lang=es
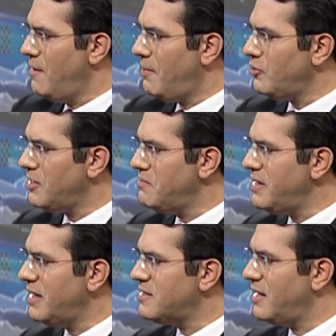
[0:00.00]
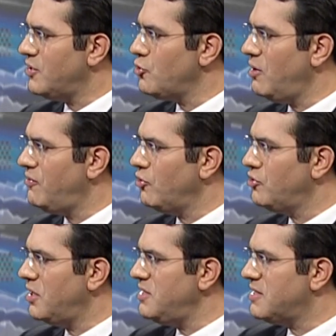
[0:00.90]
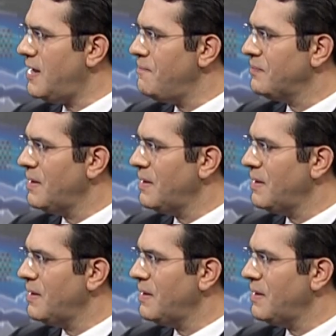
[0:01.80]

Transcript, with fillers: pero también hacia la zona fronteriza,